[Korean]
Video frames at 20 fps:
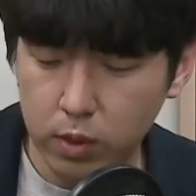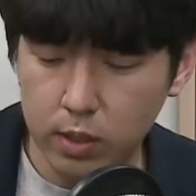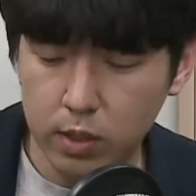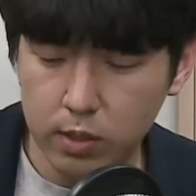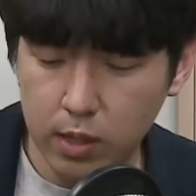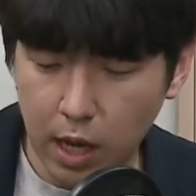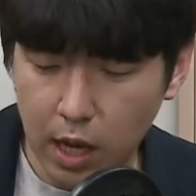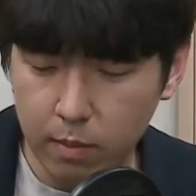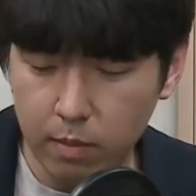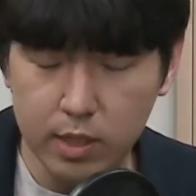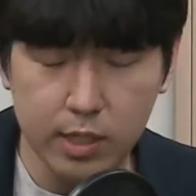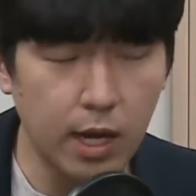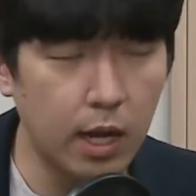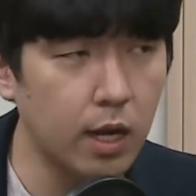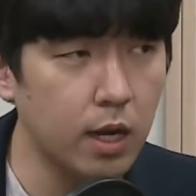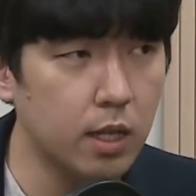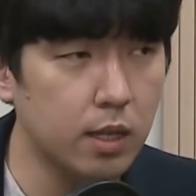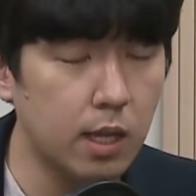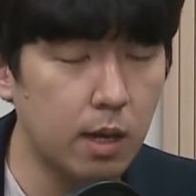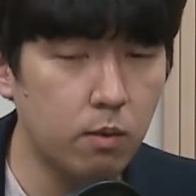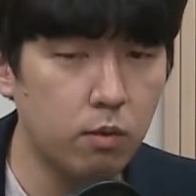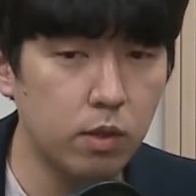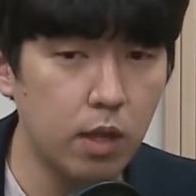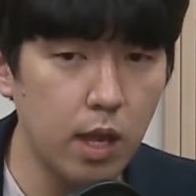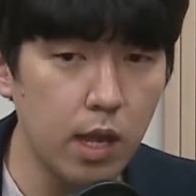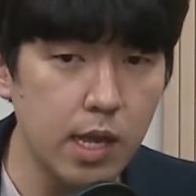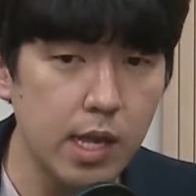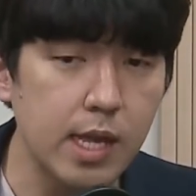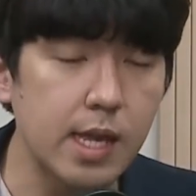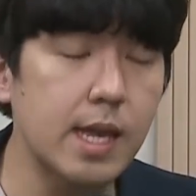데서 사업을 잘하기
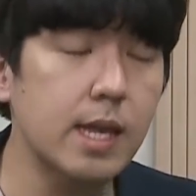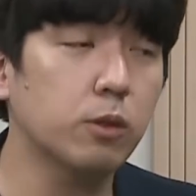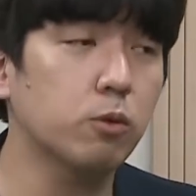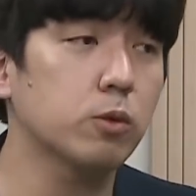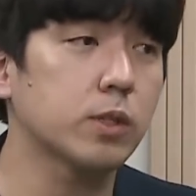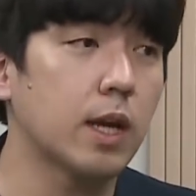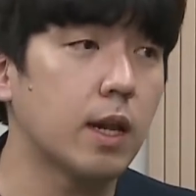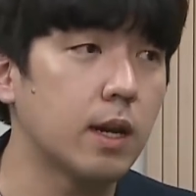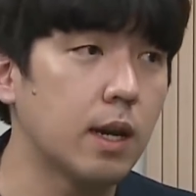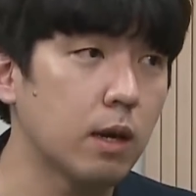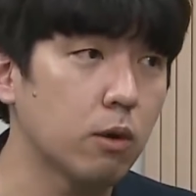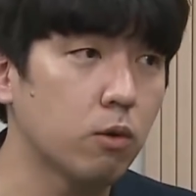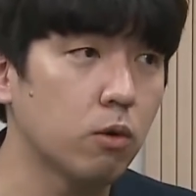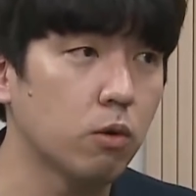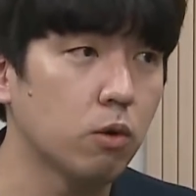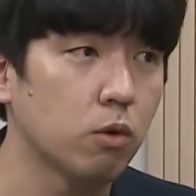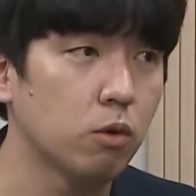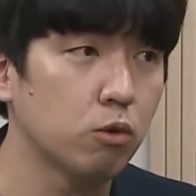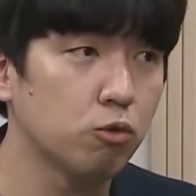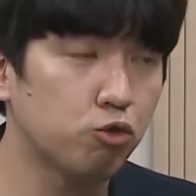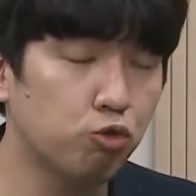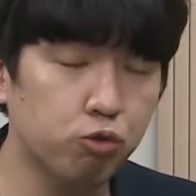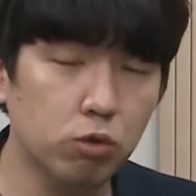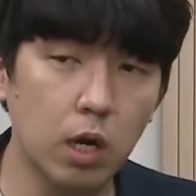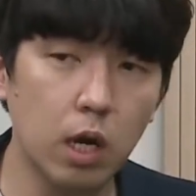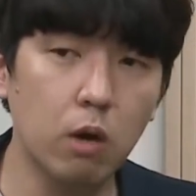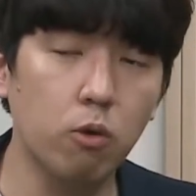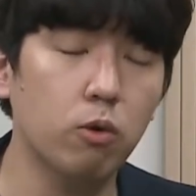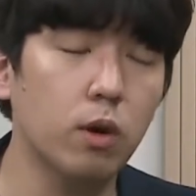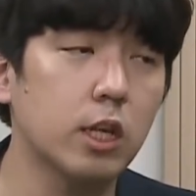때문에 이익도 잘 나고 음.
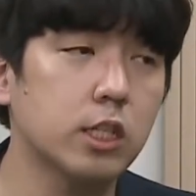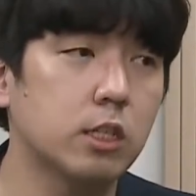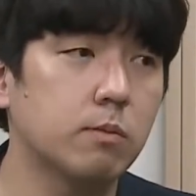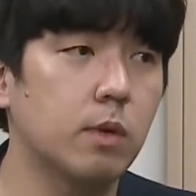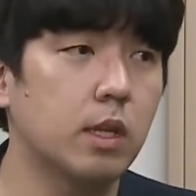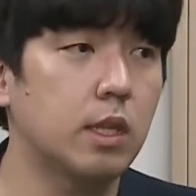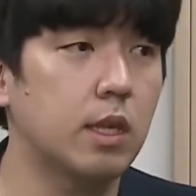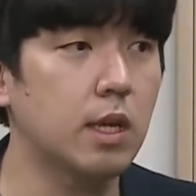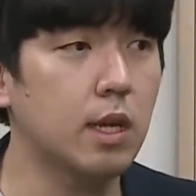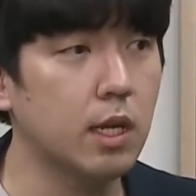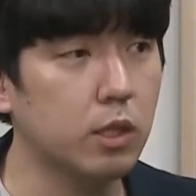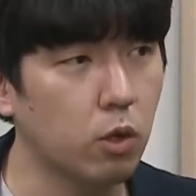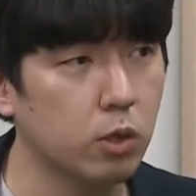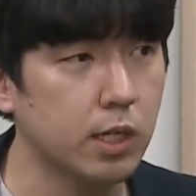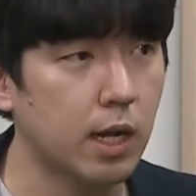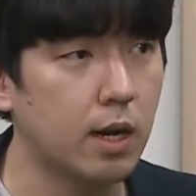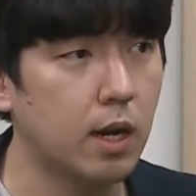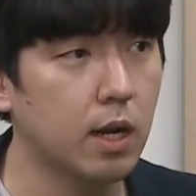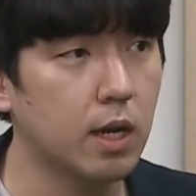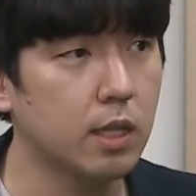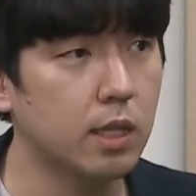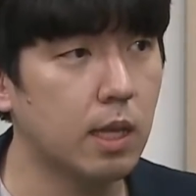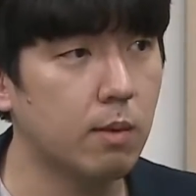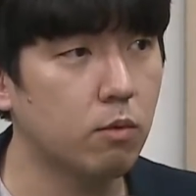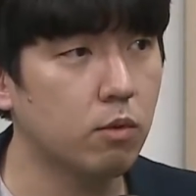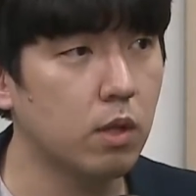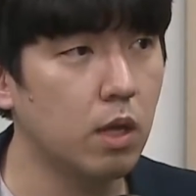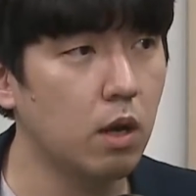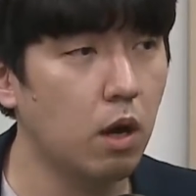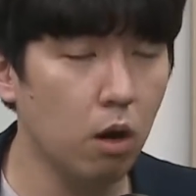주가가 올랐지만 이익이 더 잘 나기
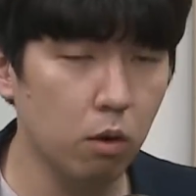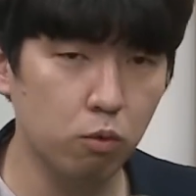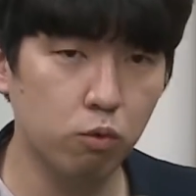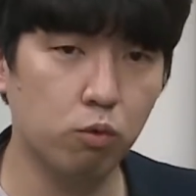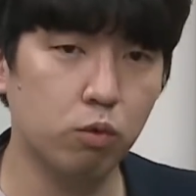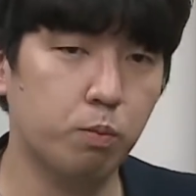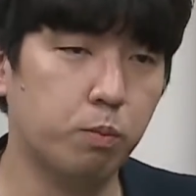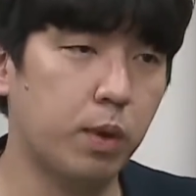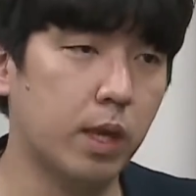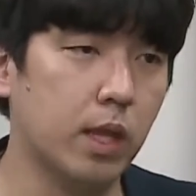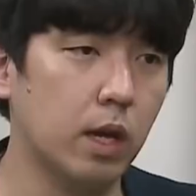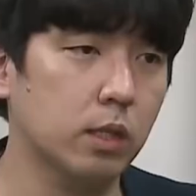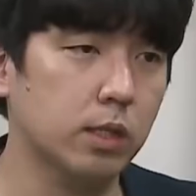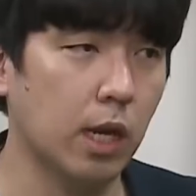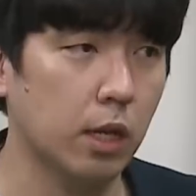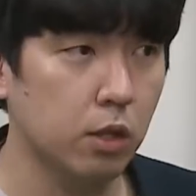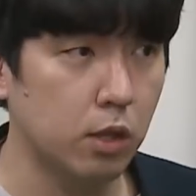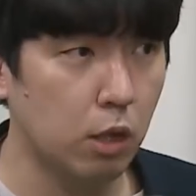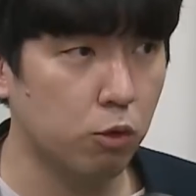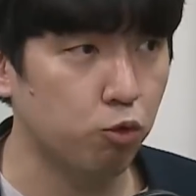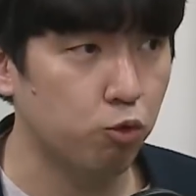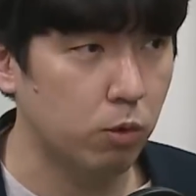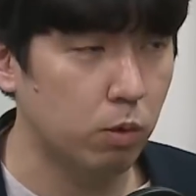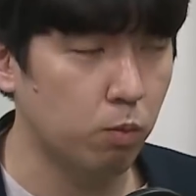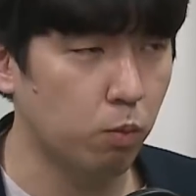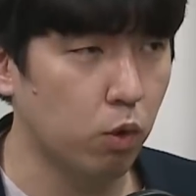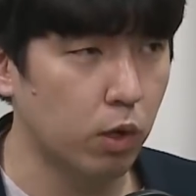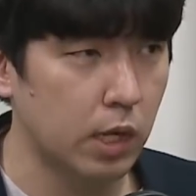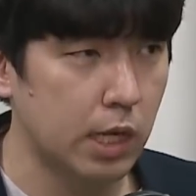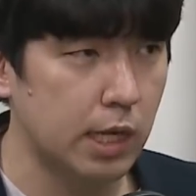때문에 아 배당 작년에
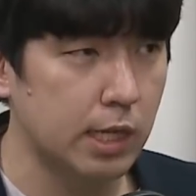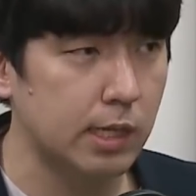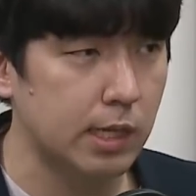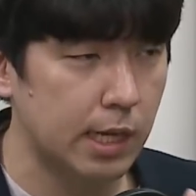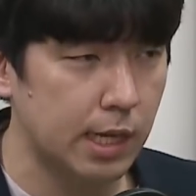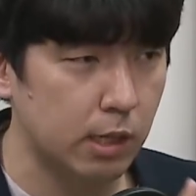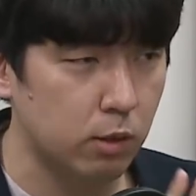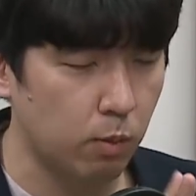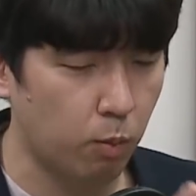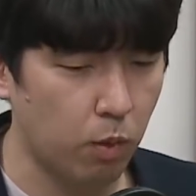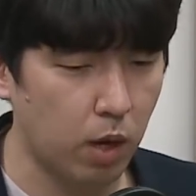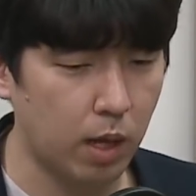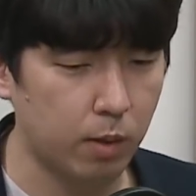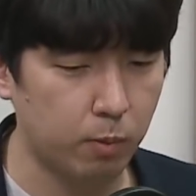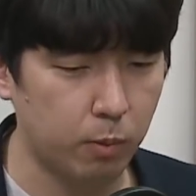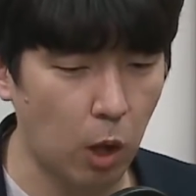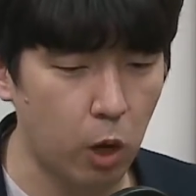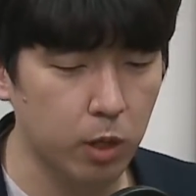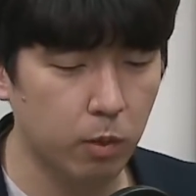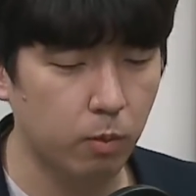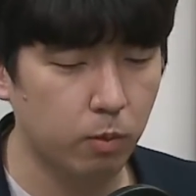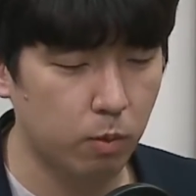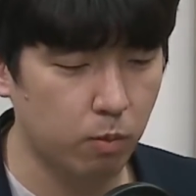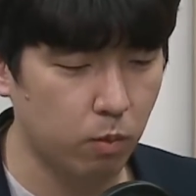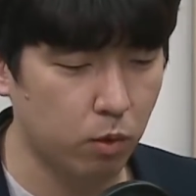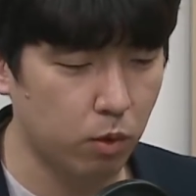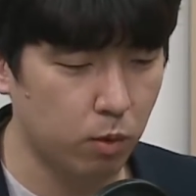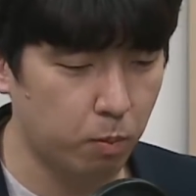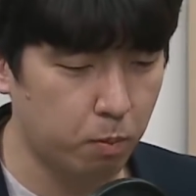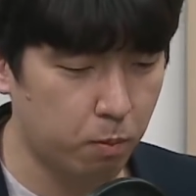뭐이이뭐열뭐 10원
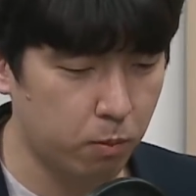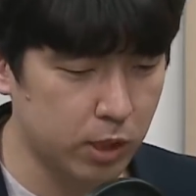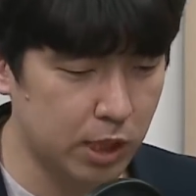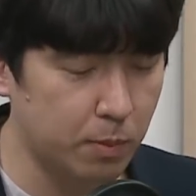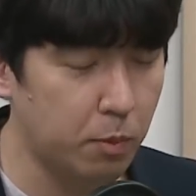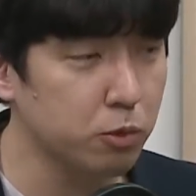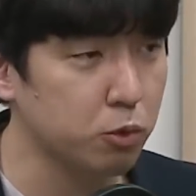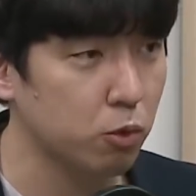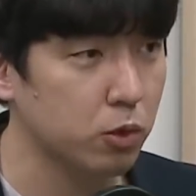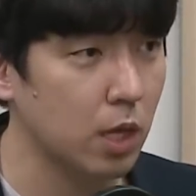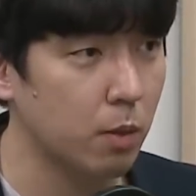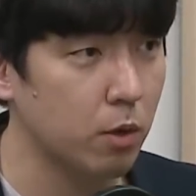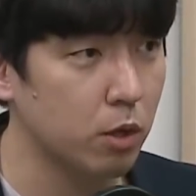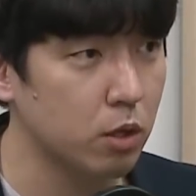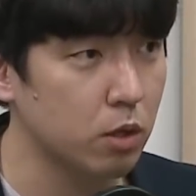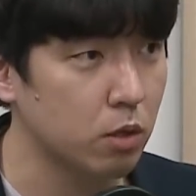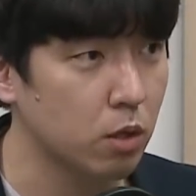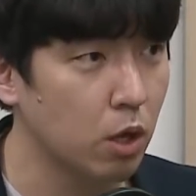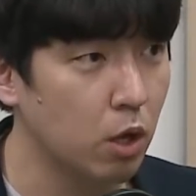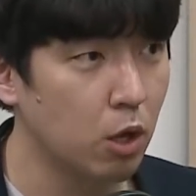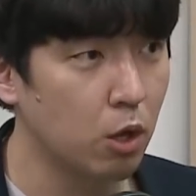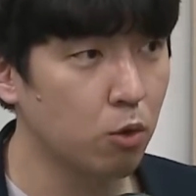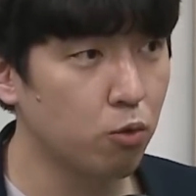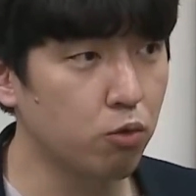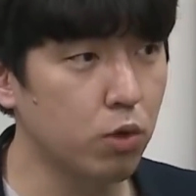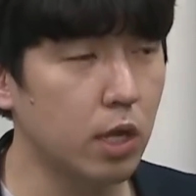뭐 뭐 줬다면은 음.